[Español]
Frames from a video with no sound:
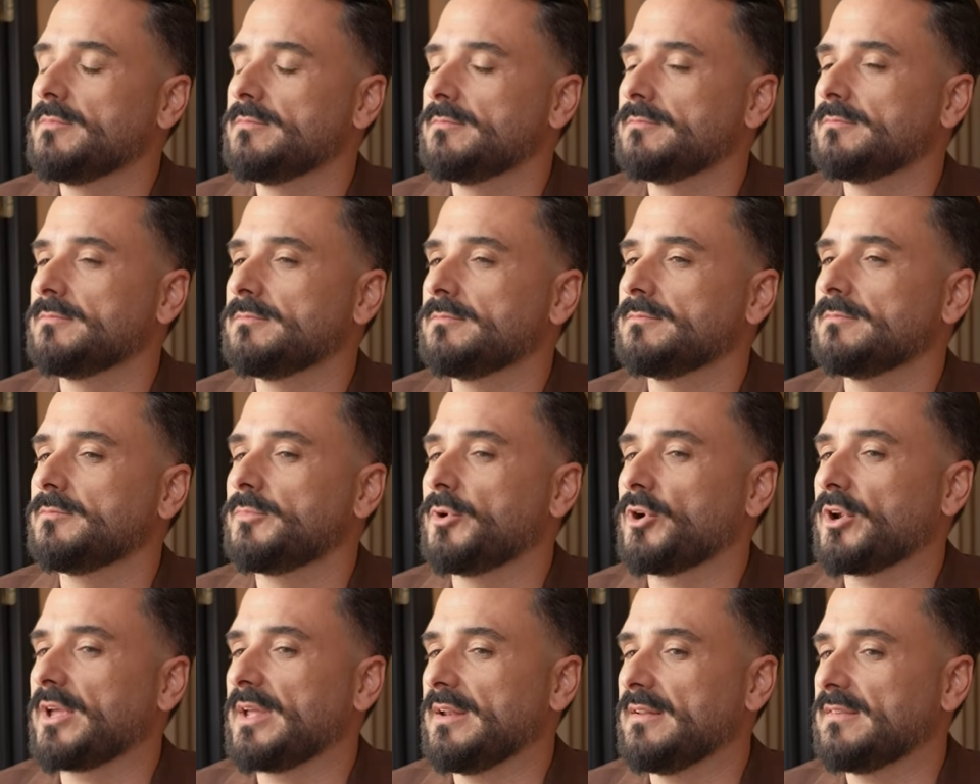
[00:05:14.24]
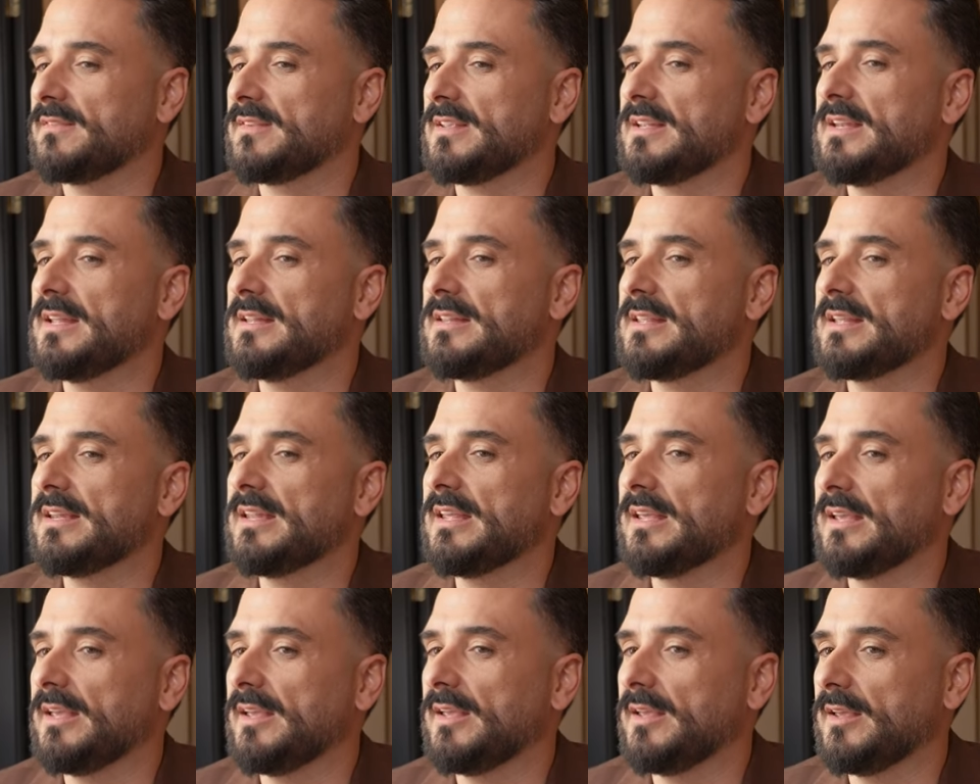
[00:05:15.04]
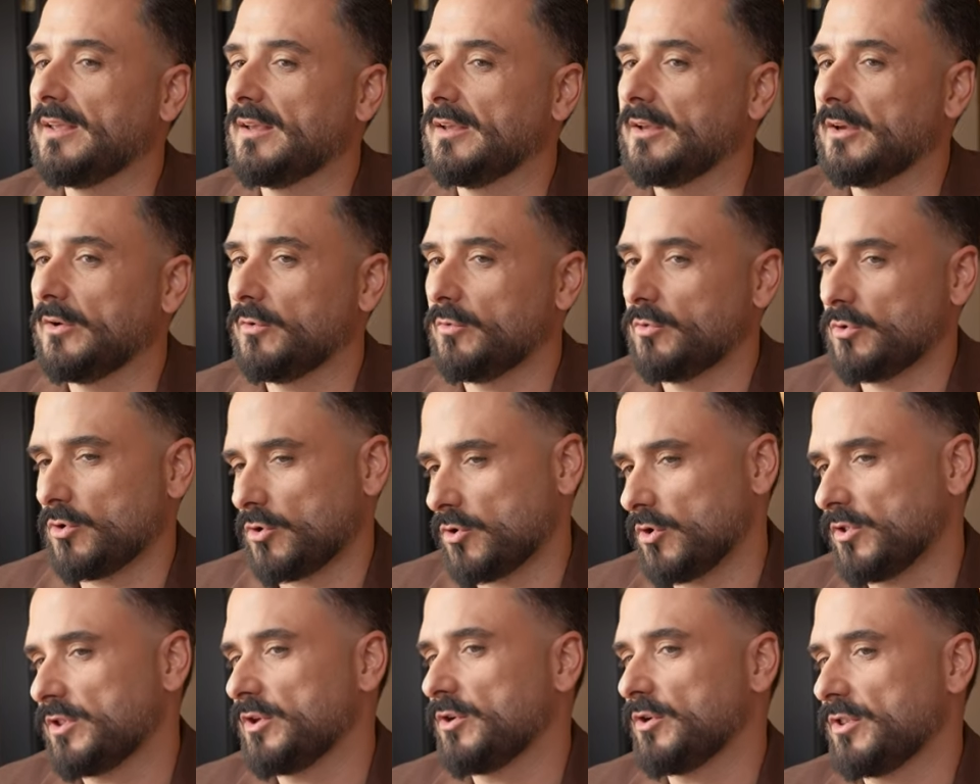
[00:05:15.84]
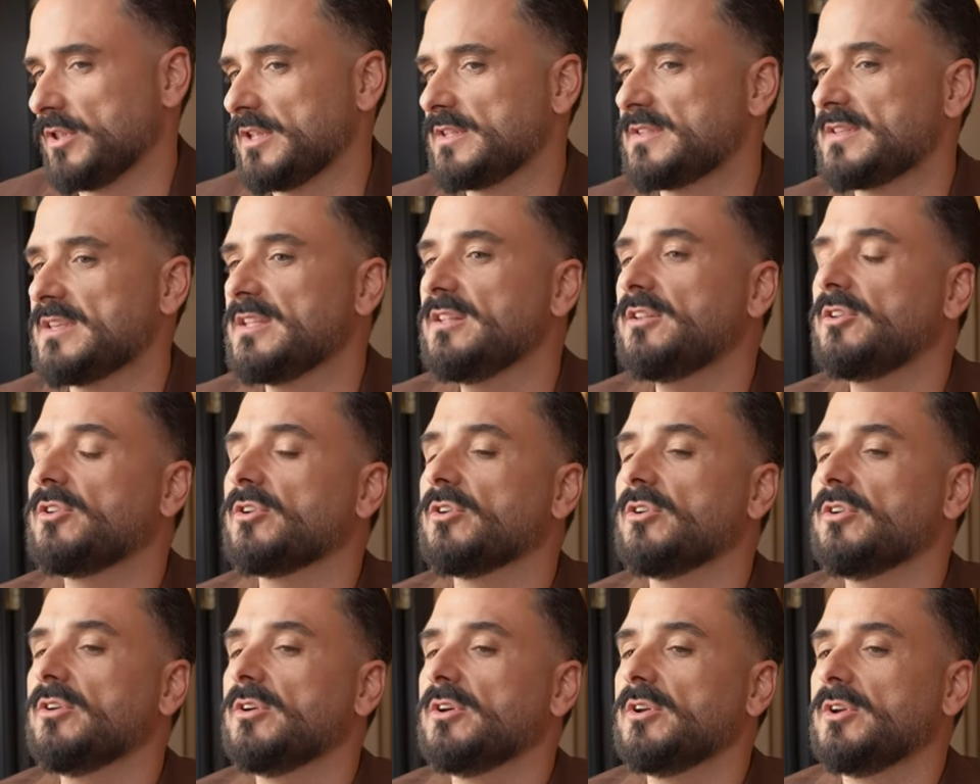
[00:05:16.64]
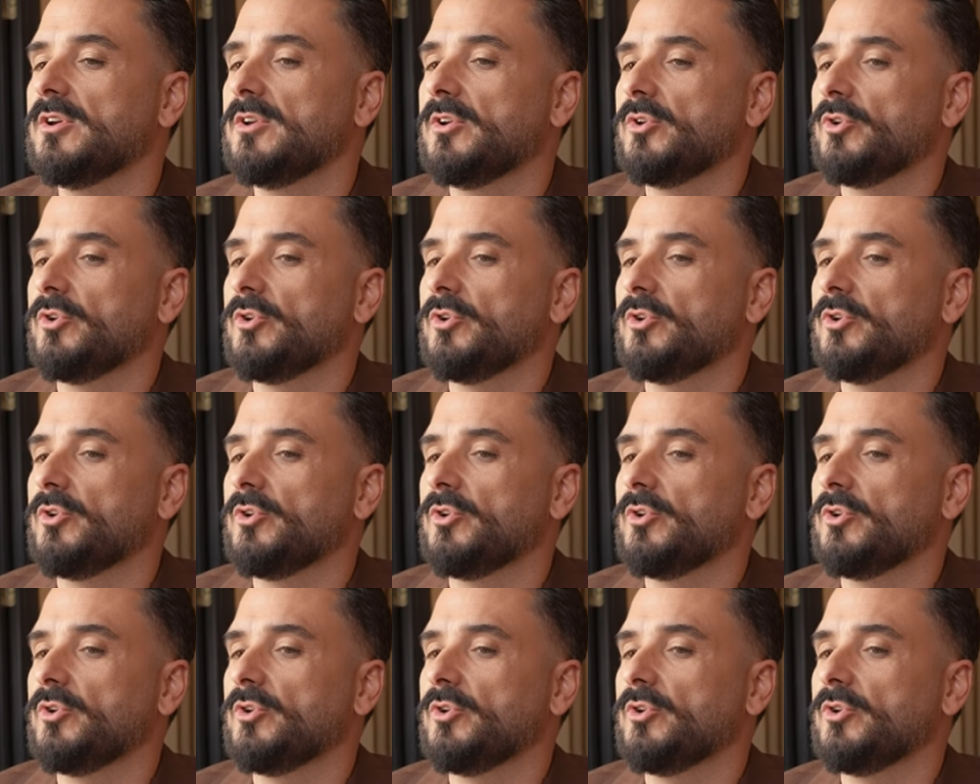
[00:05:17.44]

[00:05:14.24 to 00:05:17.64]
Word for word: Mm, porque el cine tiene unos códigos distintos.